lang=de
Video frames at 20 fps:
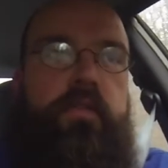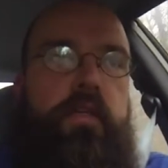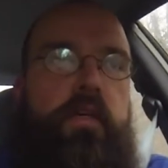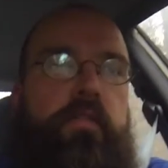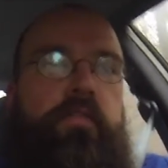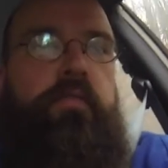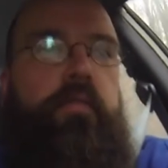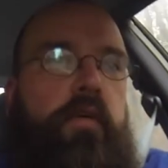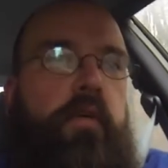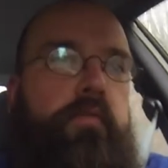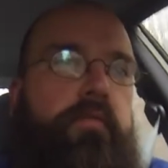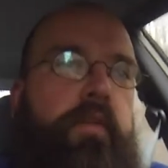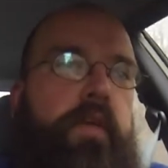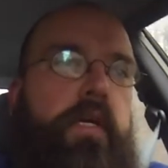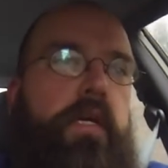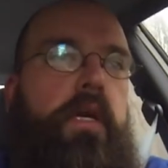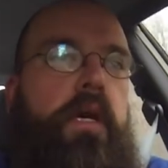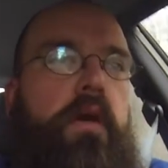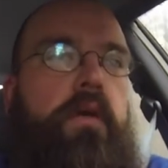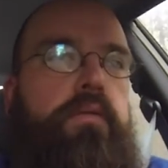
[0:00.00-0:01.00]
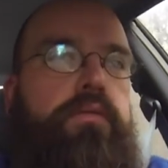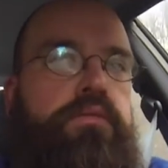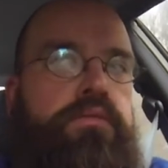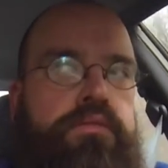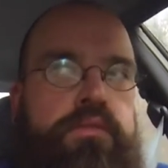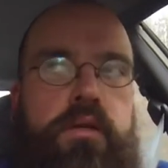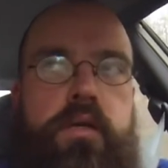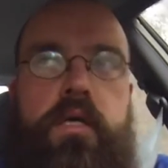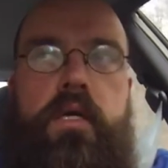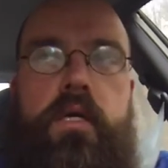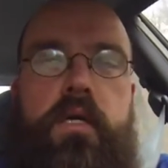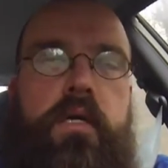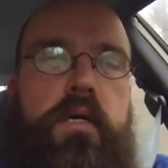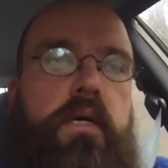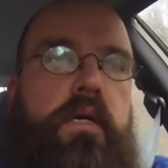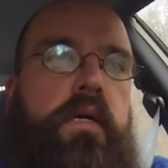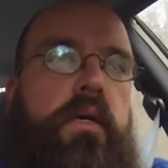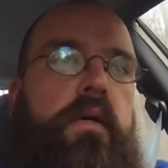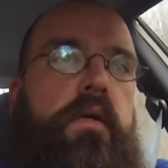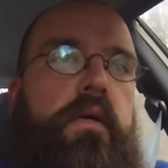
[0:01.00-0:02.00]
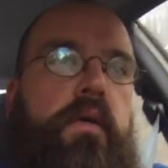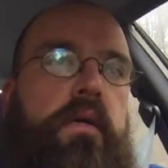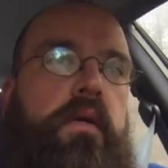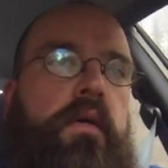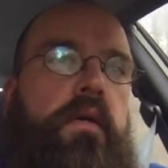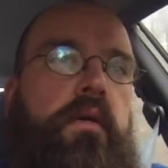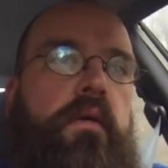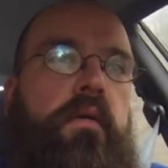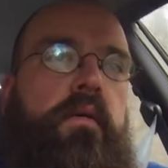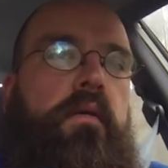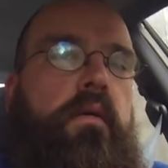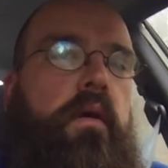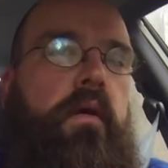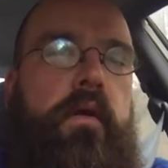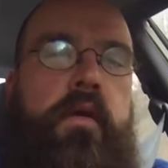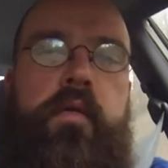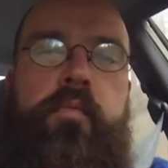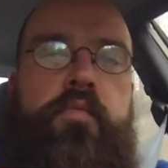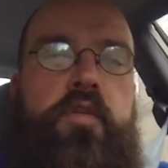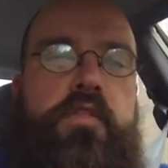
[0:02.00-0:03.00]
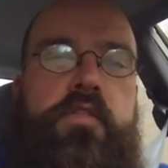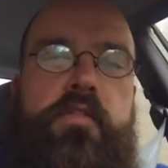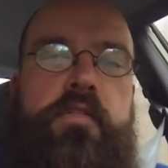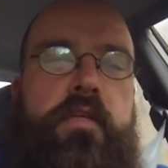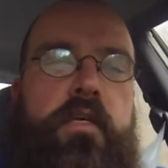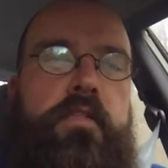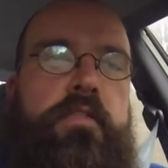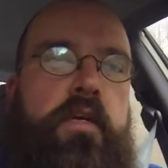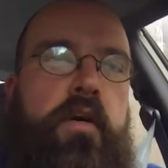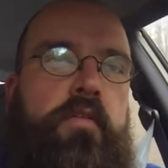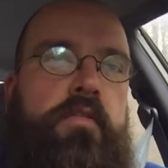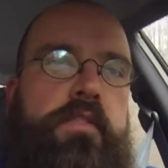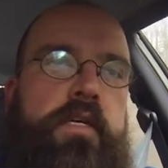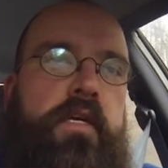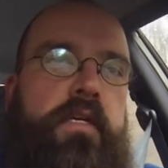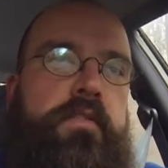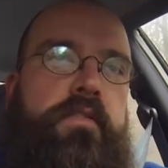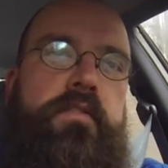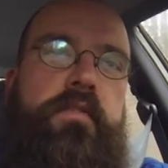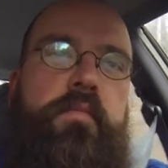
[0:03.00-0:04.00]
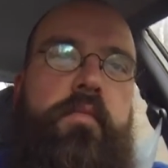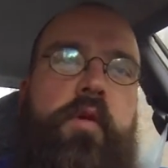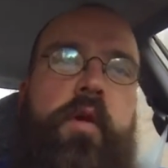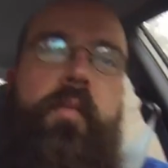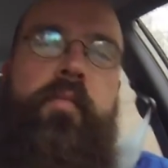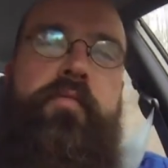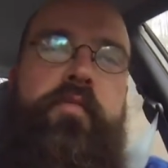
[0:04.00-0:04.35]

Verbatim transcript: wieder auf dem Rückweg. Puh. Ergebnisse Hause, jetzt neben dem Kopf.